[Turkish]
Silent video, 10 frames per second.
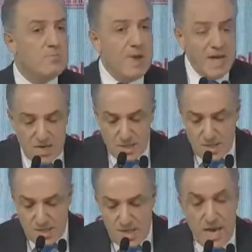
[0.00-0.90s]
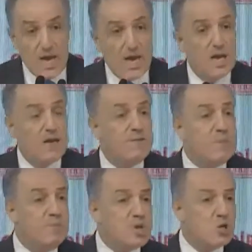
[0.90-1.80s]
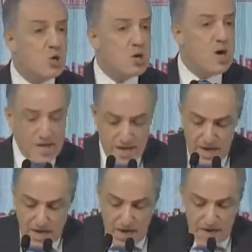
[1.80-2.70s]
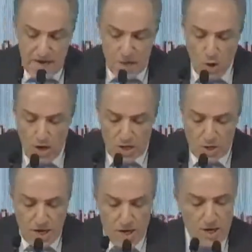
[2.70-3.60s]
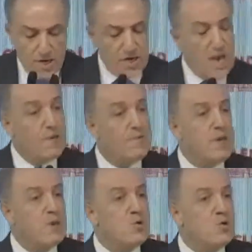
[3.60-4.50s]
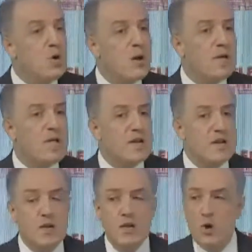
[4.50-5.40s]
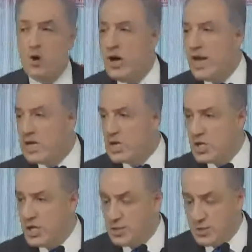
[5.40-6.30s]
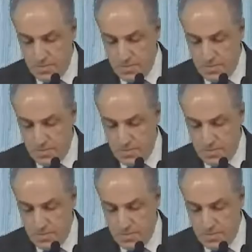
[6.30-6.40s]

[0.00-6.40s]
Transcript: belirsizliğe ve birçok hak ihlaline yol açan keyfi uygulamaların önüne geçeceğiz.